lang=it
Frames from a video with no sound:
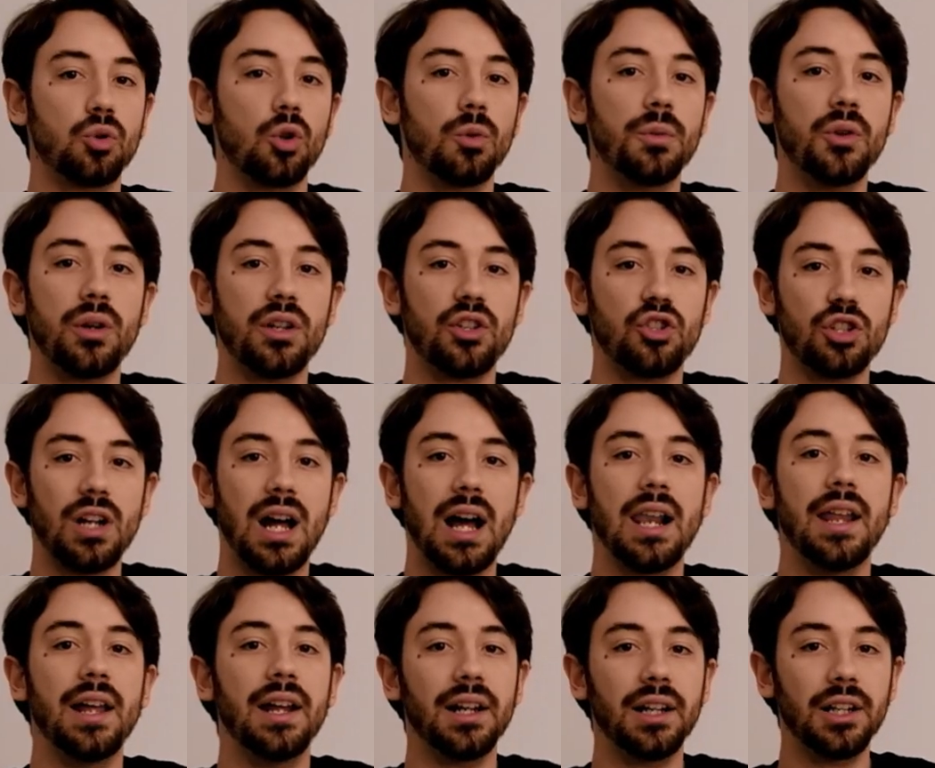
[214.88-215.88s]
con il suo nome
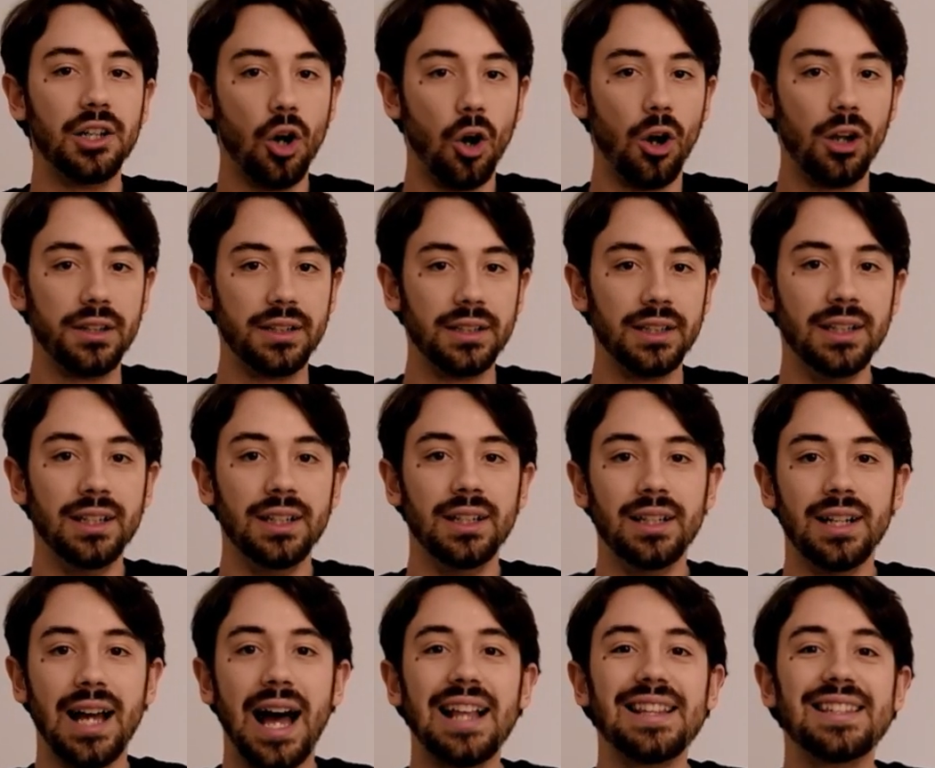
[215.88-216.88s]
originale, Goldie,
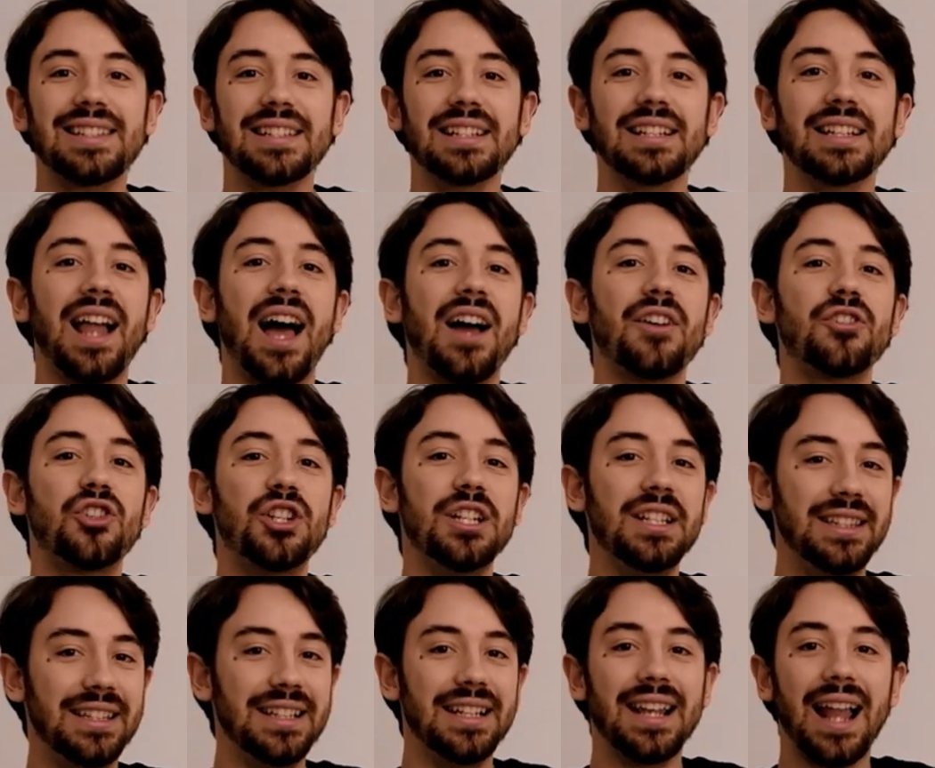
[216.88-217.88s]
anzi la
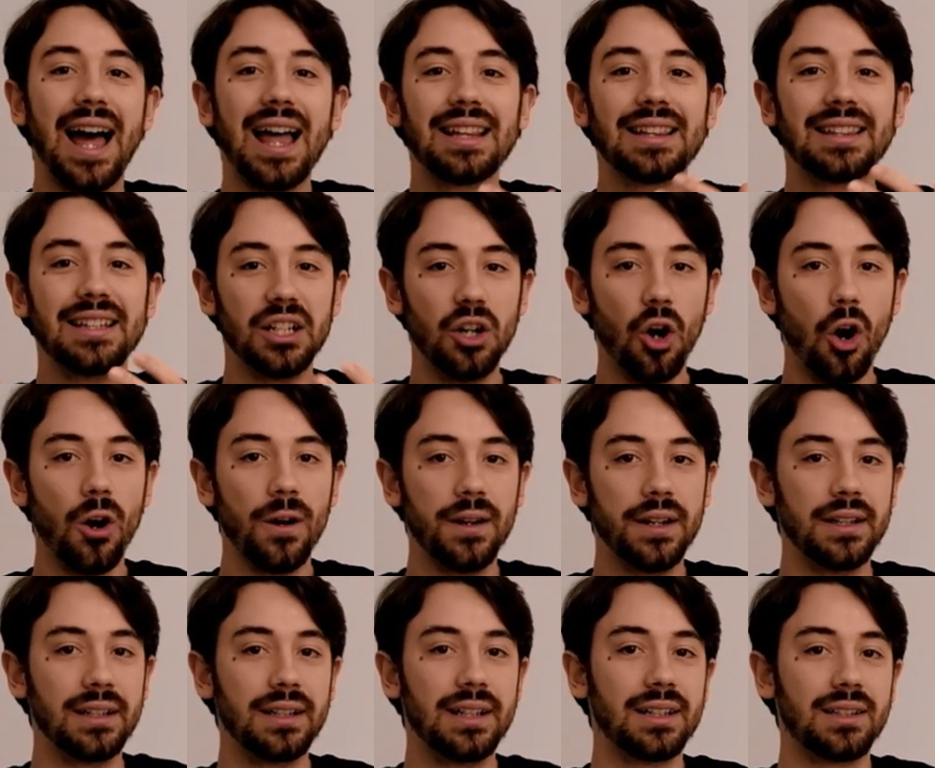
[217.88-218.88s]
scintillante
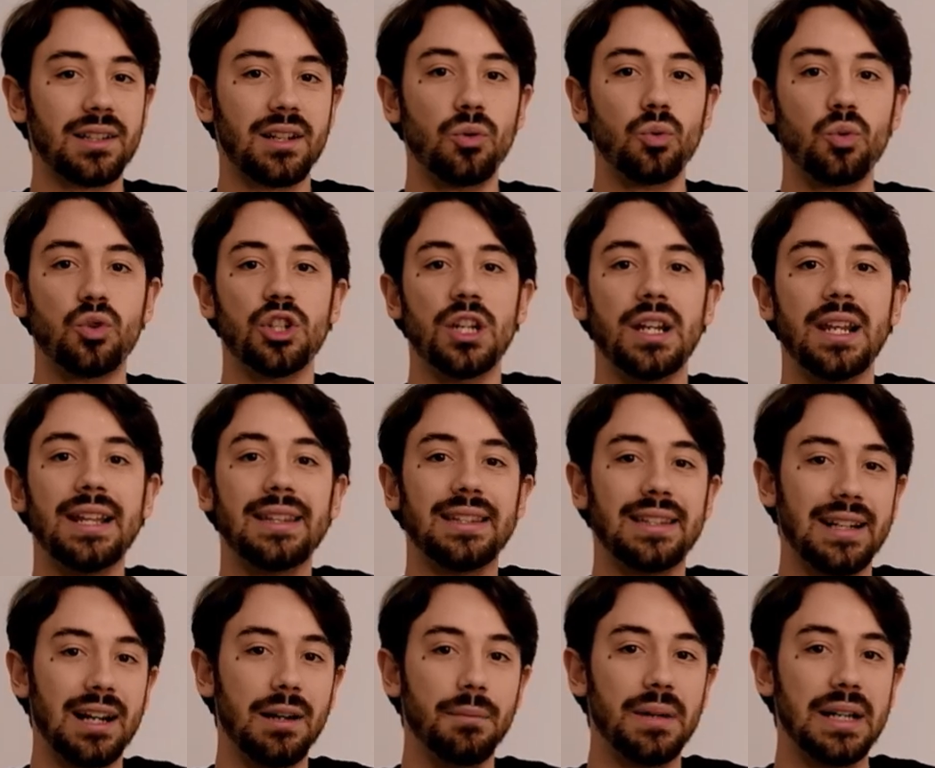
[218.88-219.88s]
Goldie, che traduce
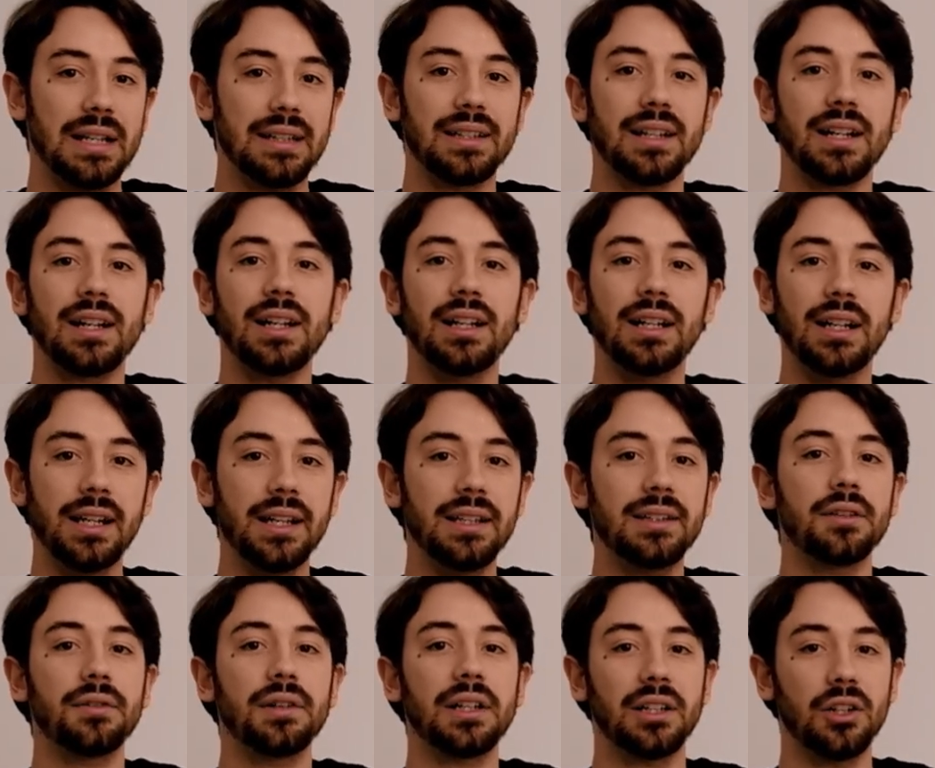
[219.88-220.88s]
letteralmente
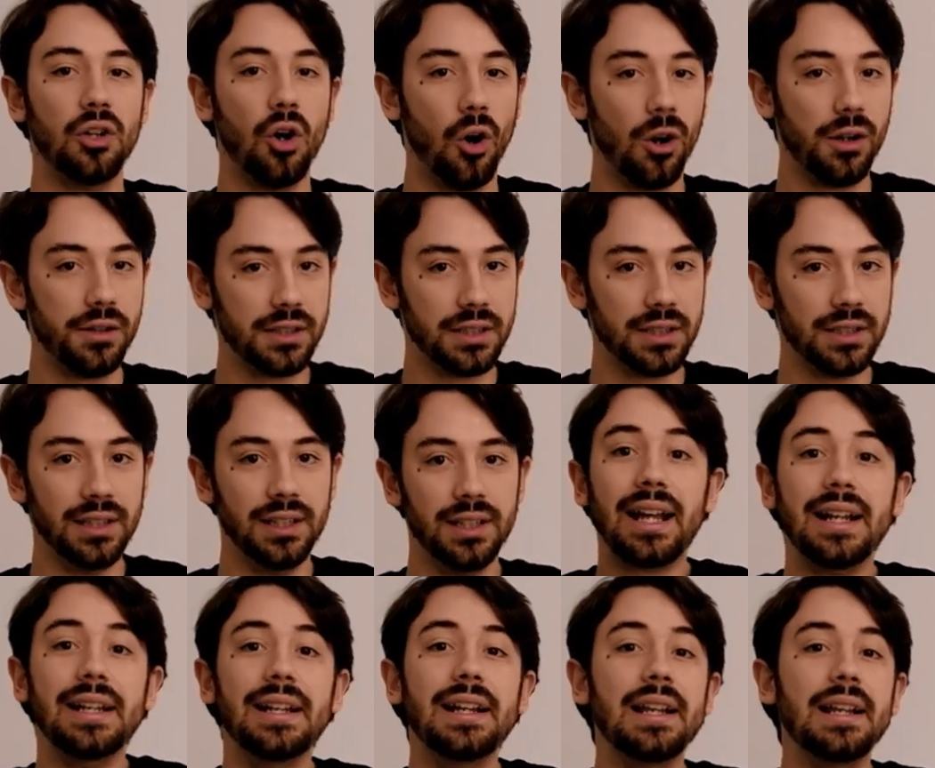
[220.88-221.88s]
Glittering Goldie.
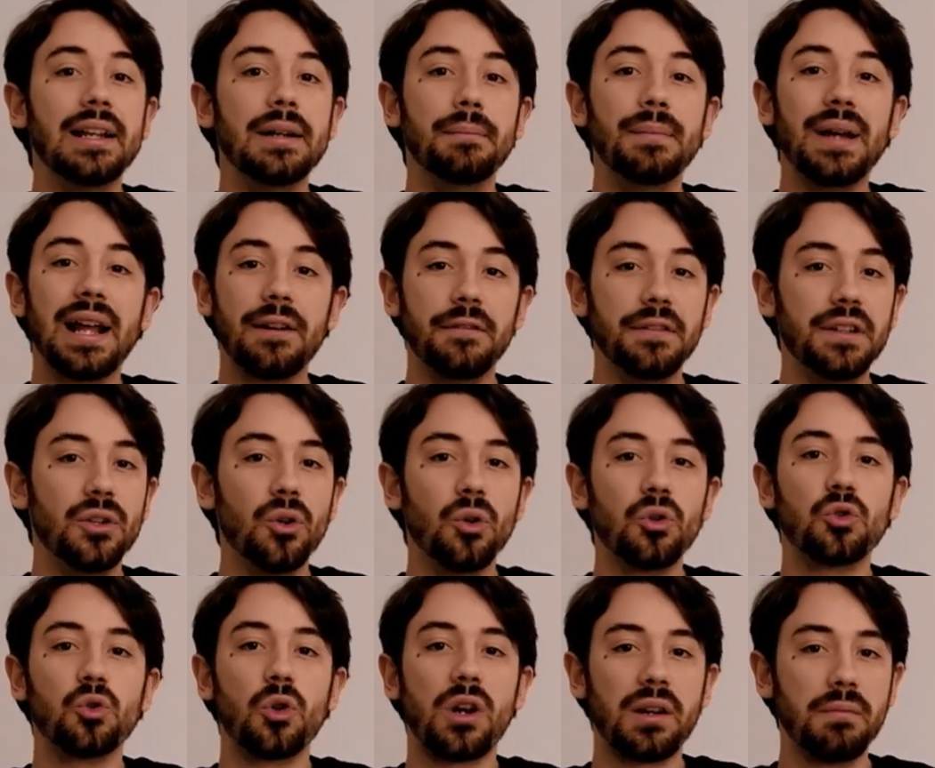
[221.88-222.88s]
Anche nel
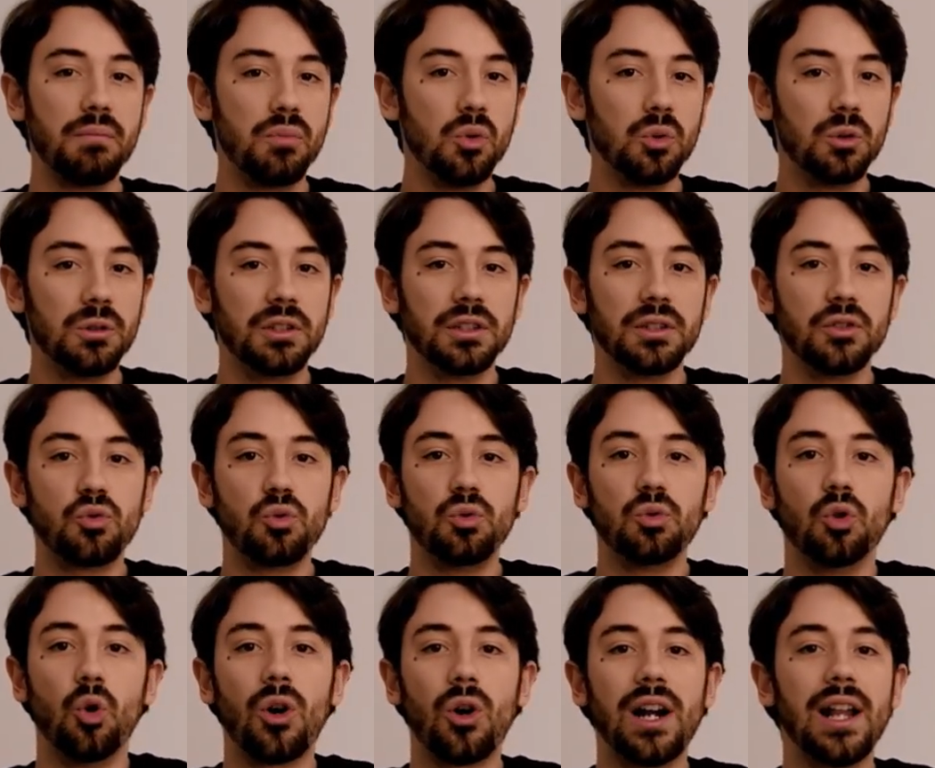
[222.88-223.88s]
meraviglioso reboot
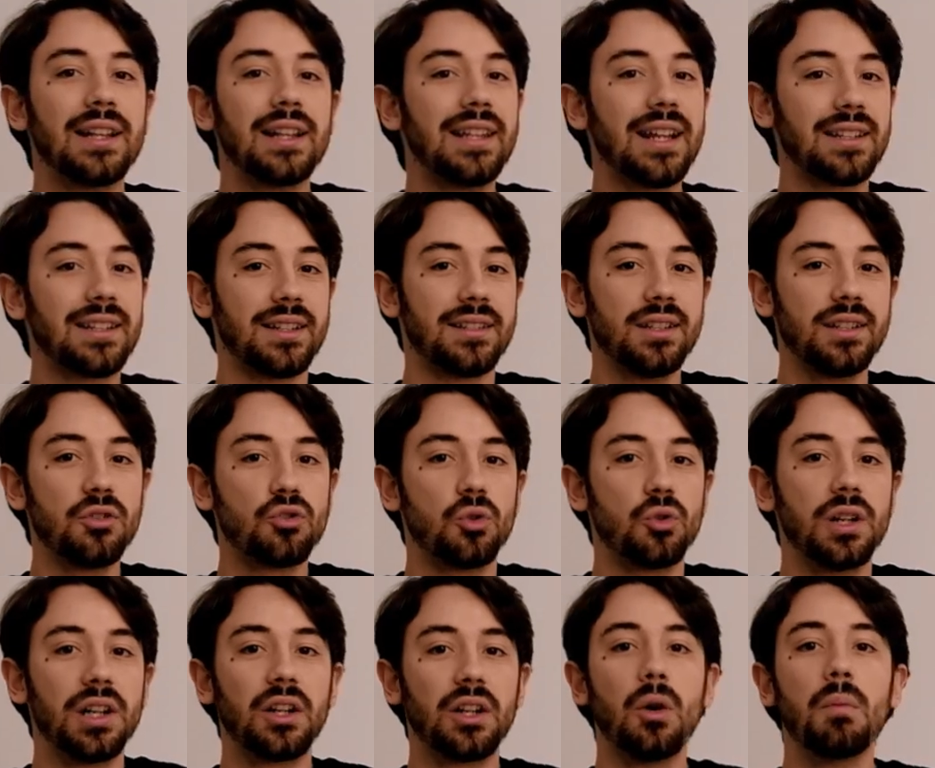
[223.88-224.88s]
giunto ora alla terza
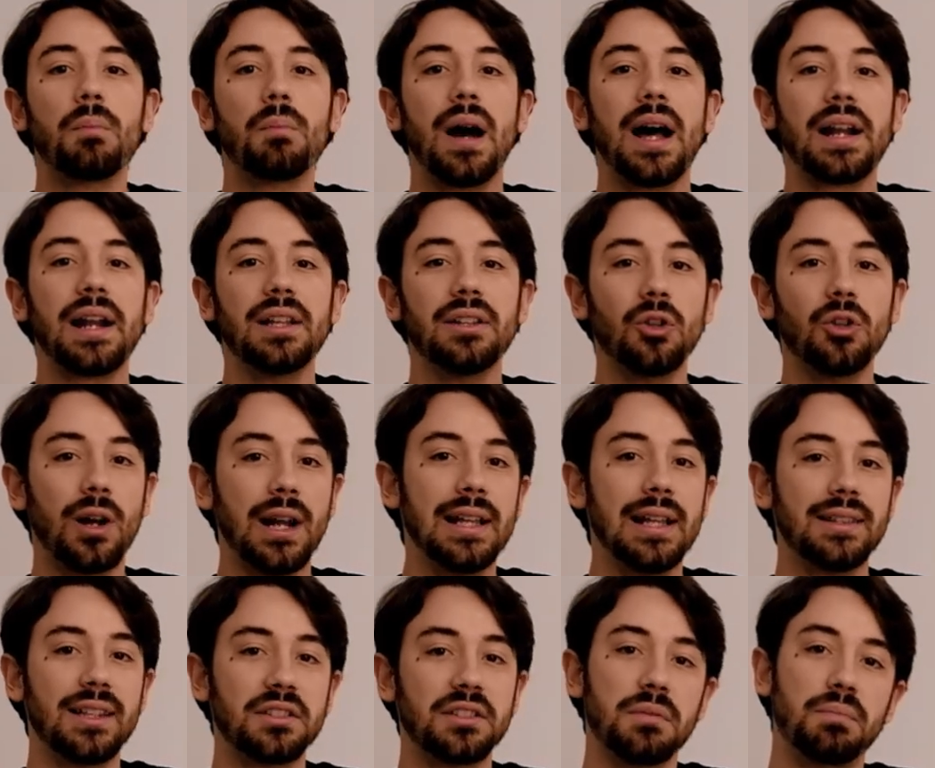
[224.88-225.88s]
stagione compare
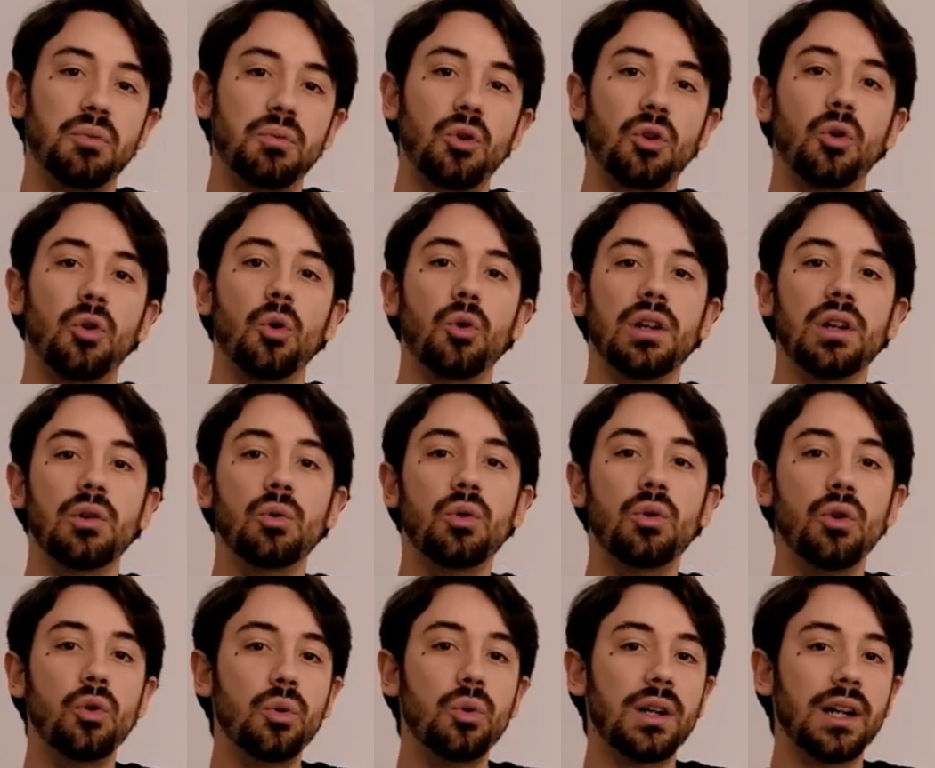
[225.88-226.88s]
Doretta, seppur con
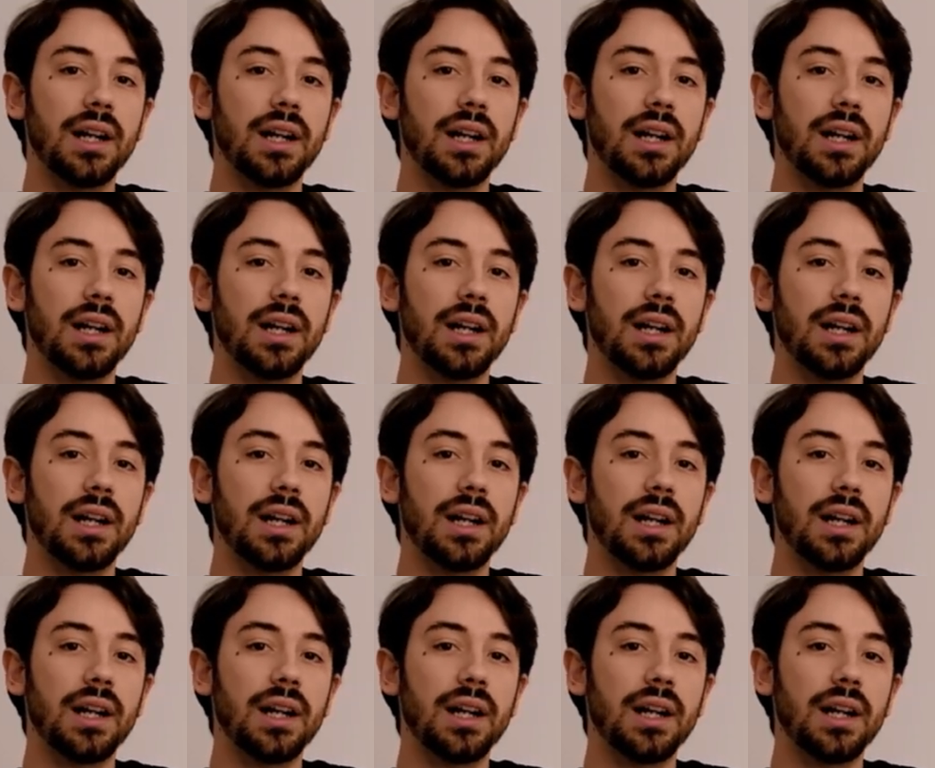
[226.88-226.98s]
un